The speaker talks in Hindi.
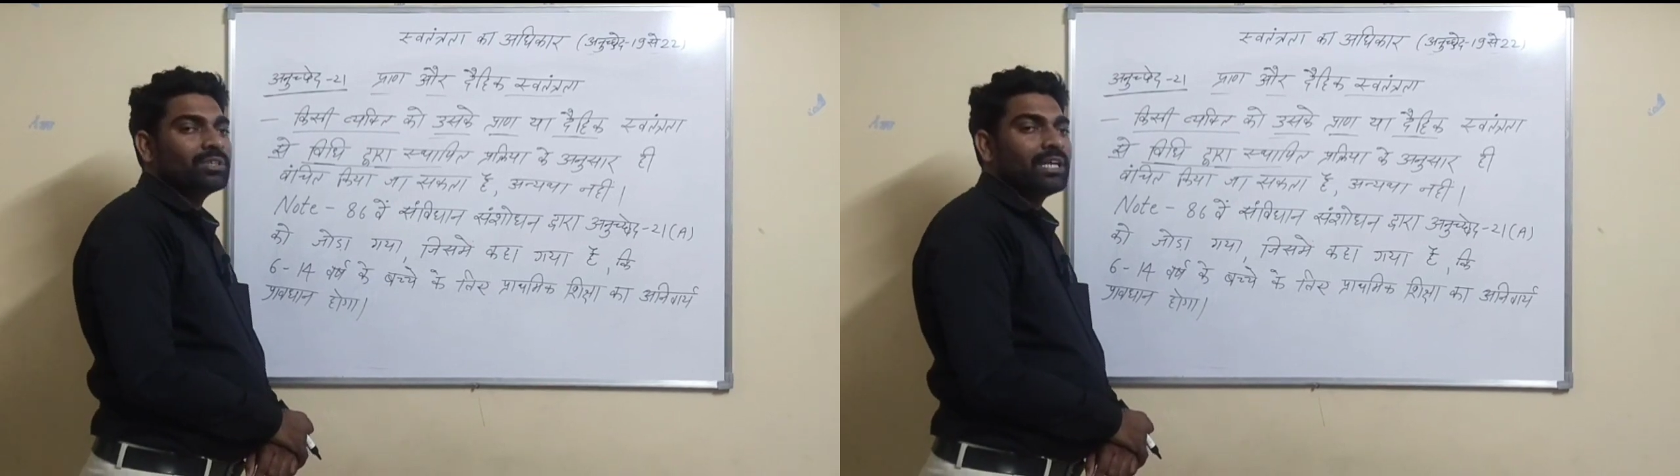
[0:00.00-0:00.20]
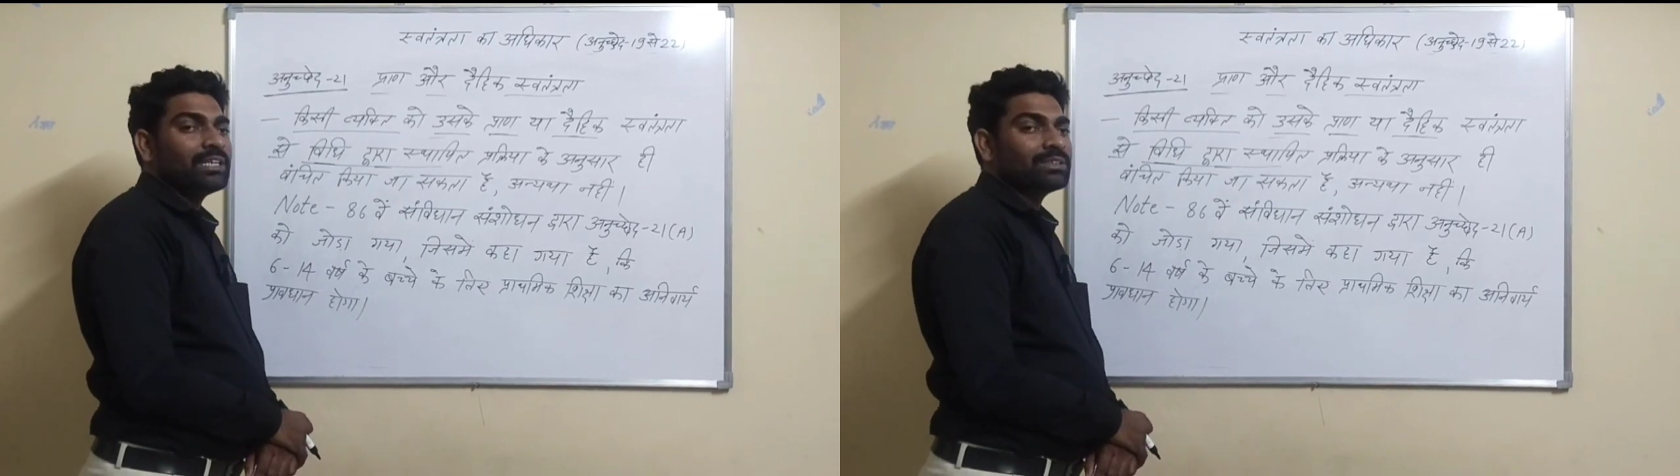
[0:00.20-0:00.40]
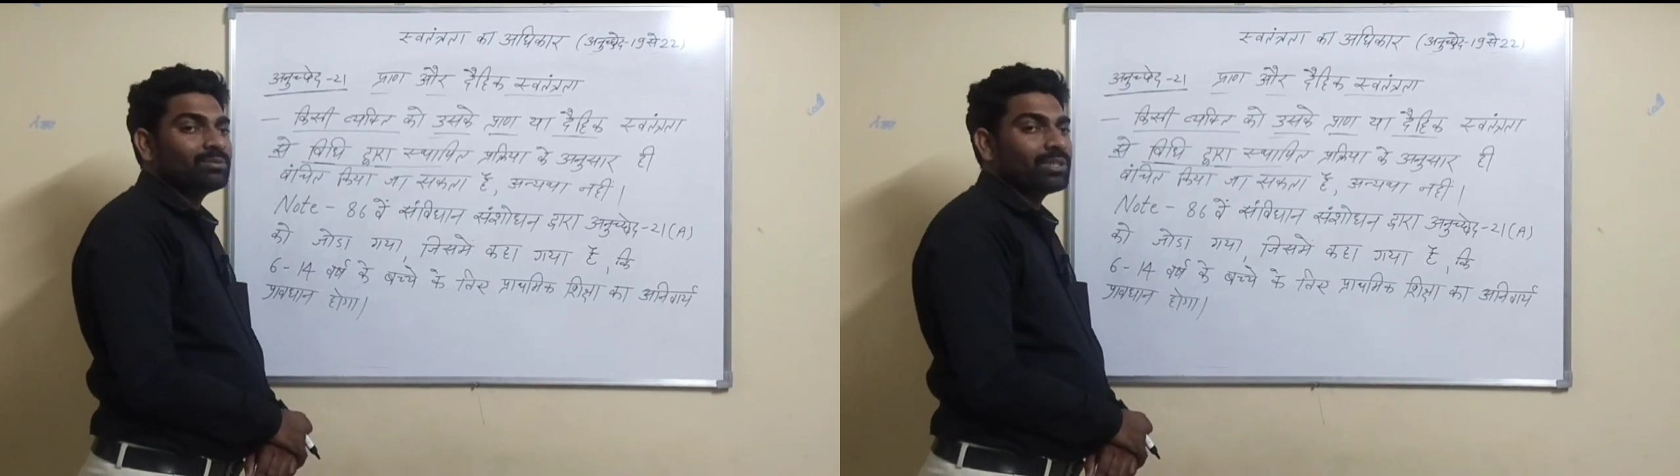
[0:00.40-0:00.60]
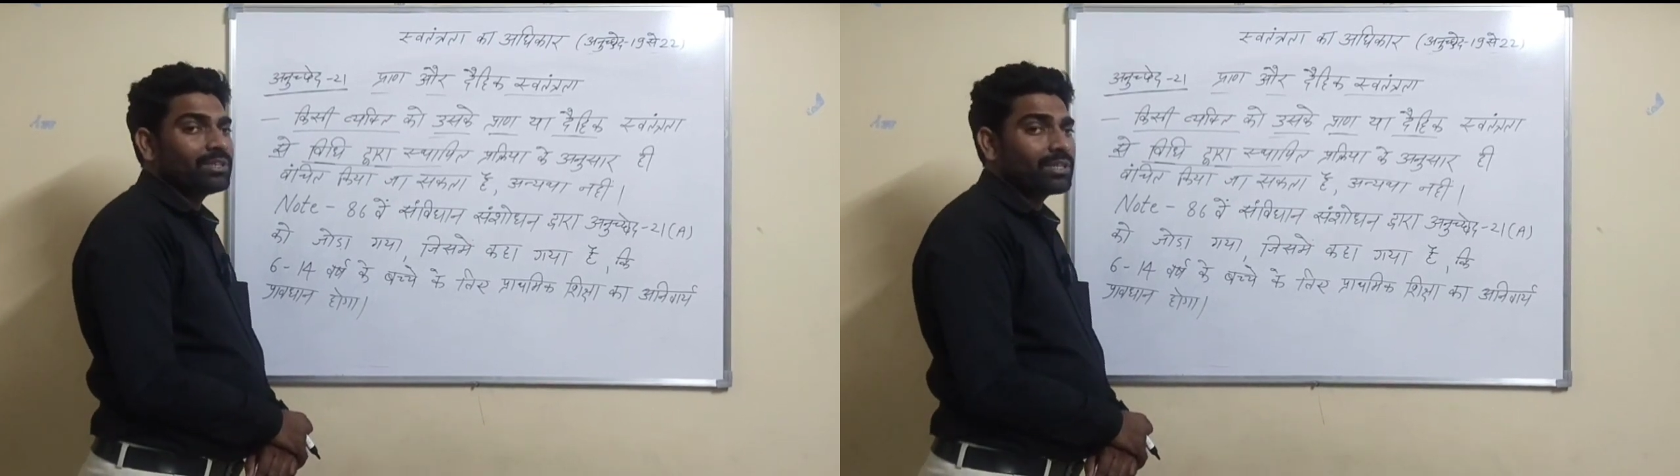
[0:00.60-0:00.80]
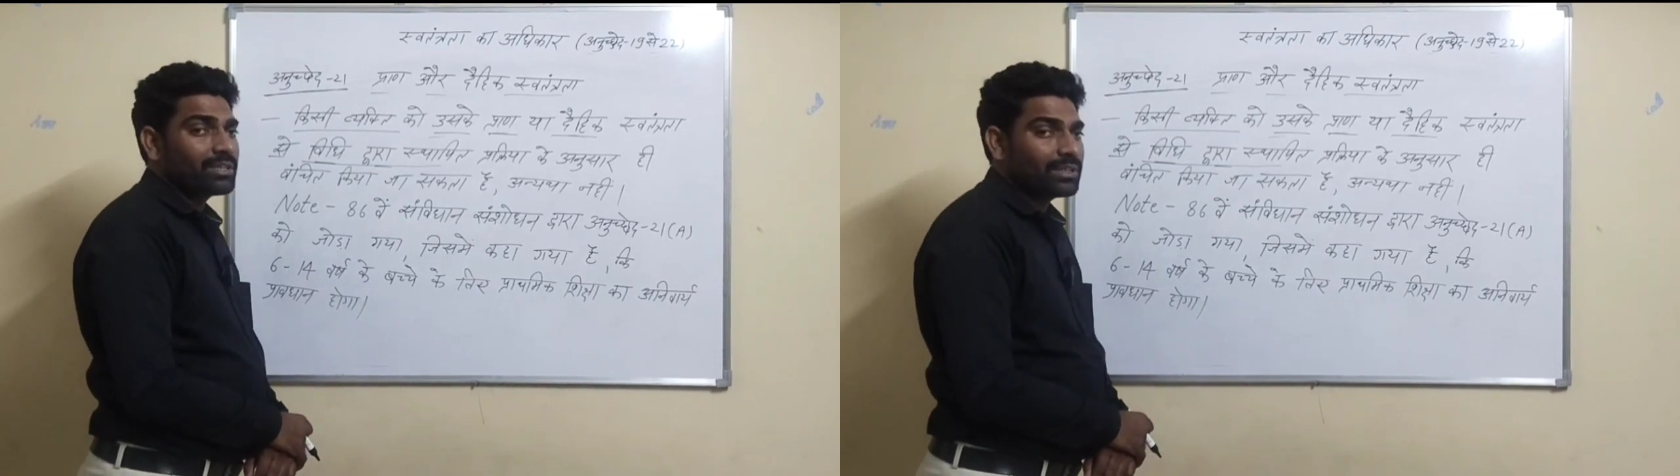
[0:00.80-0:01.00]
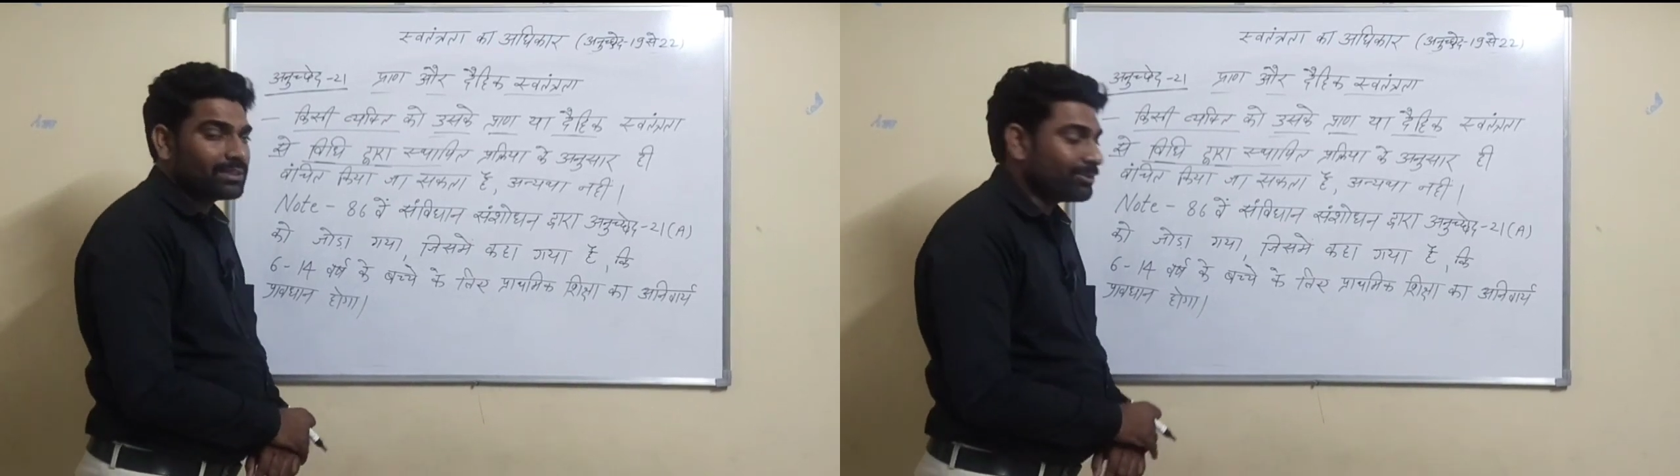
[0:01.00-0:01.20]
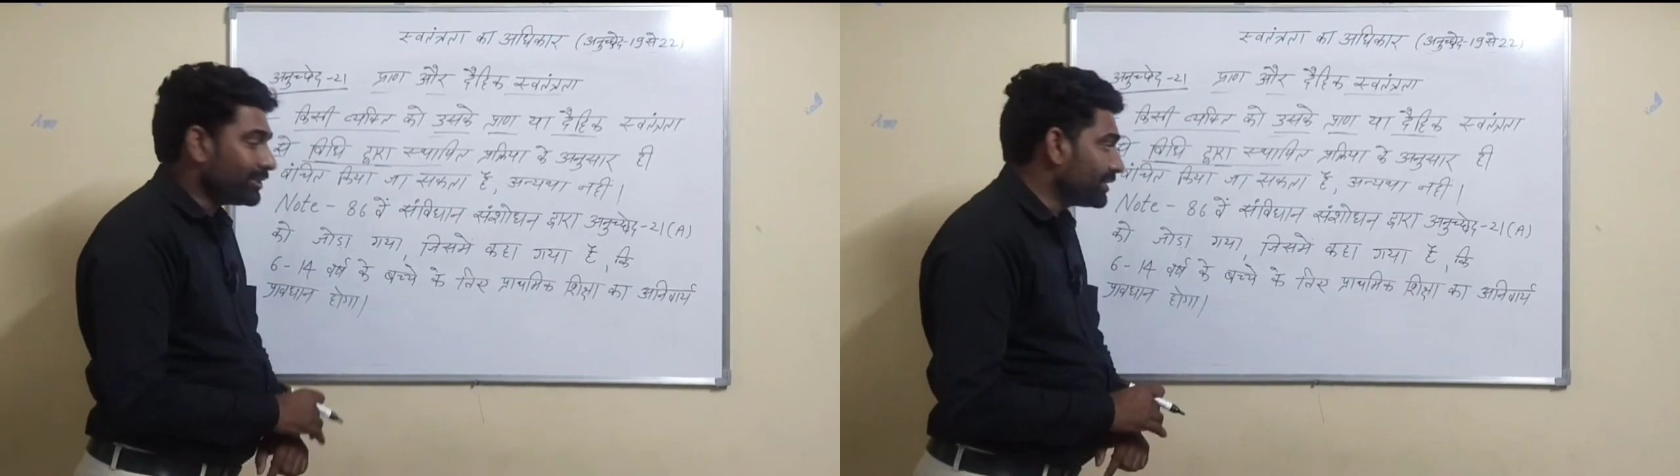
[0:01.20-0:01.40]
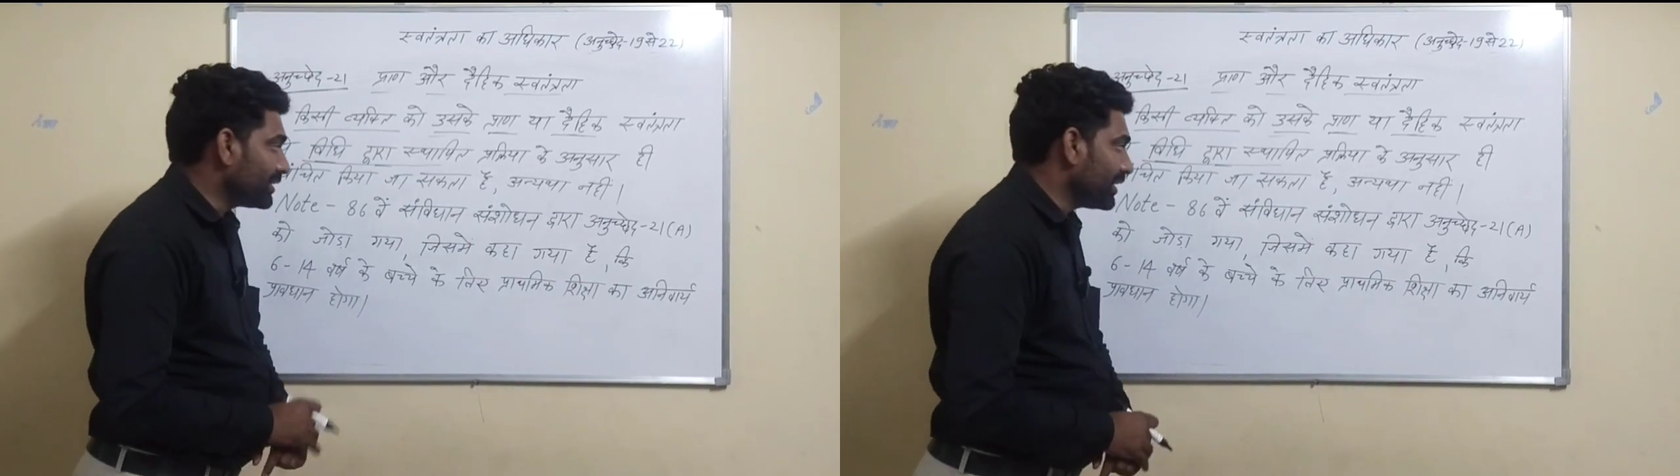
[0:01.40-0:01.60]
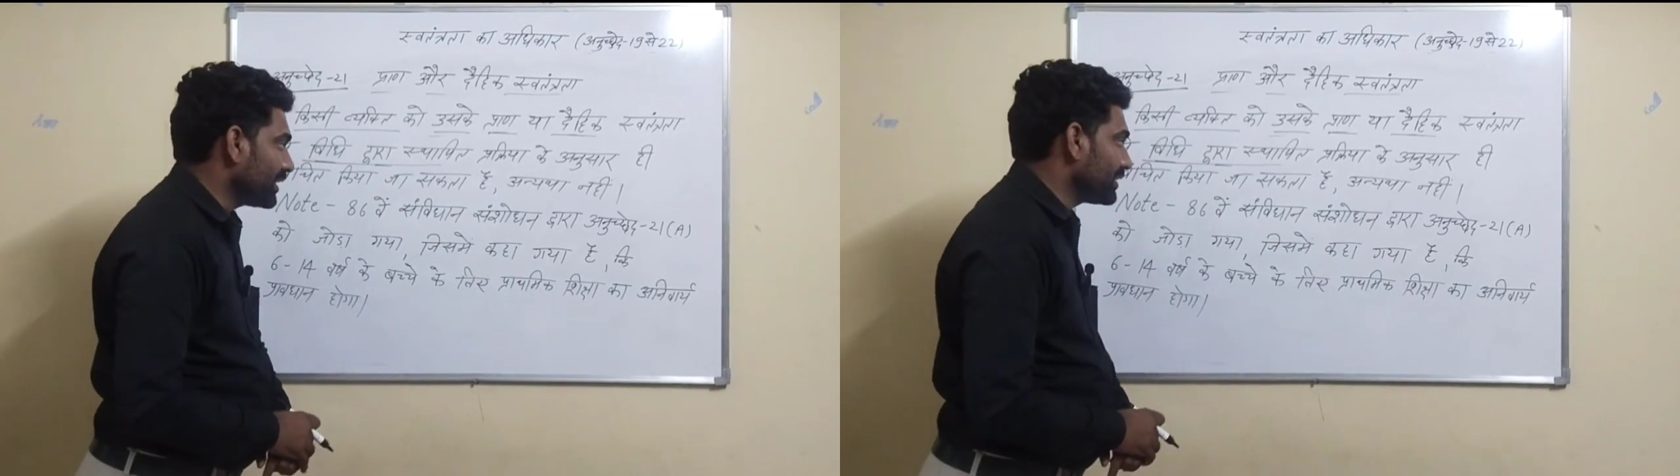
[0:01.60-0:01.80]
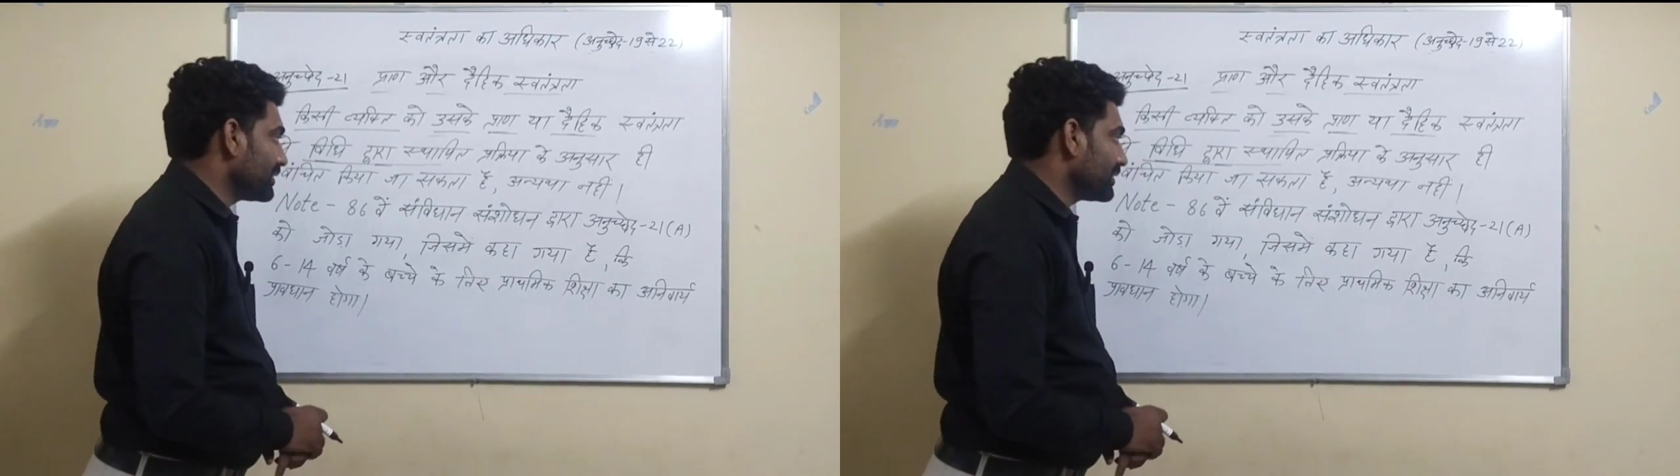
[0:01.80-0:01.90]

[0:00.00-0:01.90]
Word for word: दैहिक स्वतंत्रता से वंचित किया जा